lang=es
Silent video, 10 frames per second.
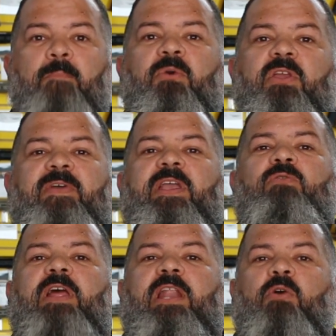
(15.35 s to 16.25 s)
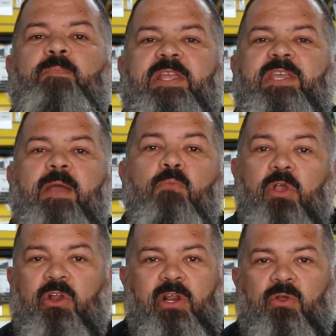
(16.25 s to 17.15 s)
Modify es una de las compañías
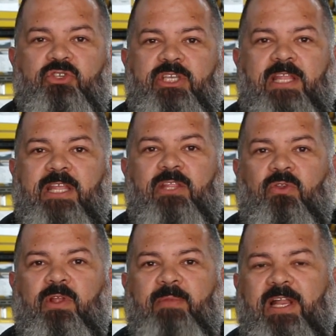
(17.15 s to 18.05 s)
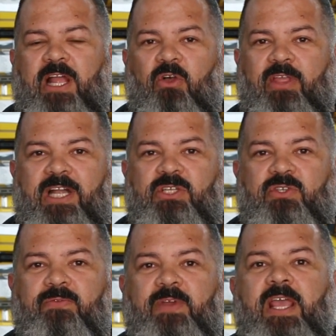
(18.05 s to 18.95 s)
muy reconocidas dentro del mercado del
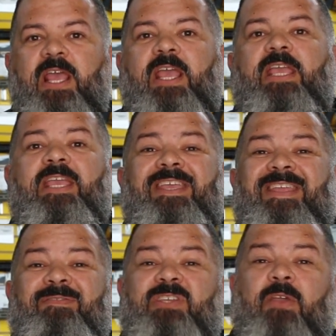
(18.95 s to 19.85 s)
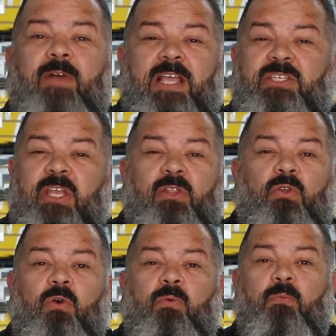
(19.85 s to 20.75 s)
Airsoft y llevan
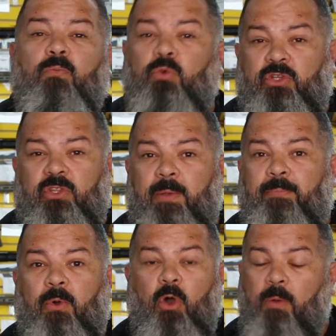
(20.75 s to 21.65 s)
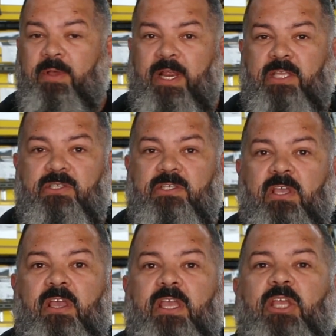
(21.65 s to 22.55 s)
haciendo mucho tiempo upgrades
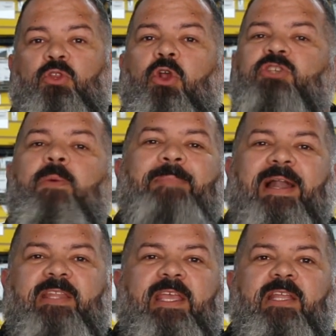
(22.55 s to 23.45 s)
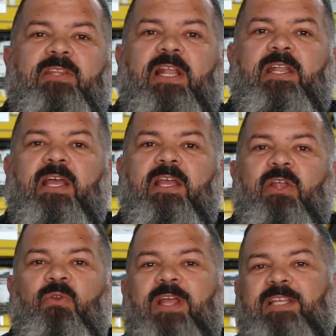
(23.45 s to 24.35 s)
y todo lo que son partes internas.
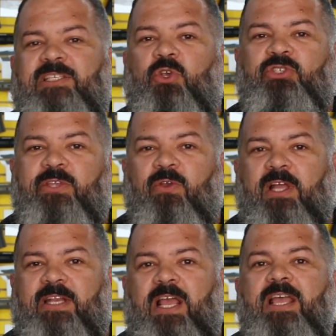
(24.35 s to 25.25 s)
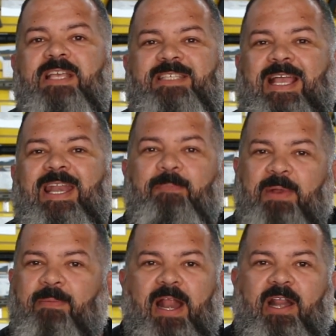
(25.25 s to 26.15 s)
No hasta hace dos años atrás sacan las
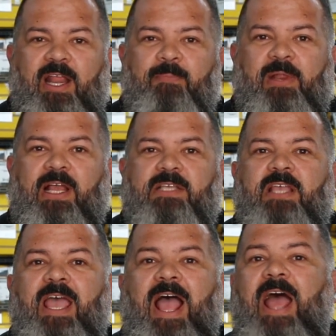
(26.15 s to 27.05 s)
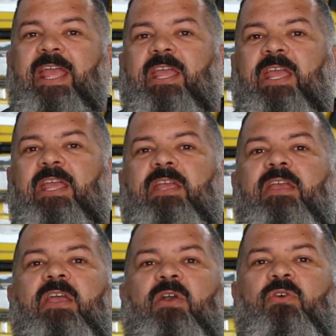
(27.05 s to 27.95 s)
primeras réplicas AEG
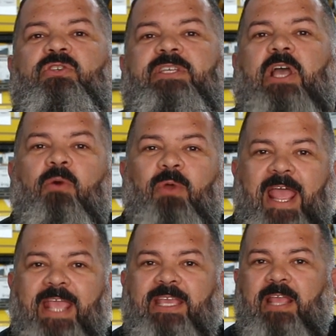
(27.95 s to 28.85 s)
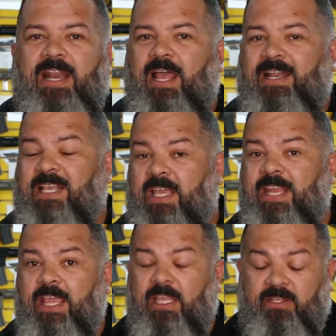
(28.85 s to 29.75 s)
conocidas como las la,
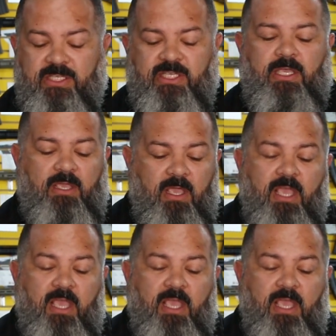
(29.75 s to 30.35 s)
serie XTC.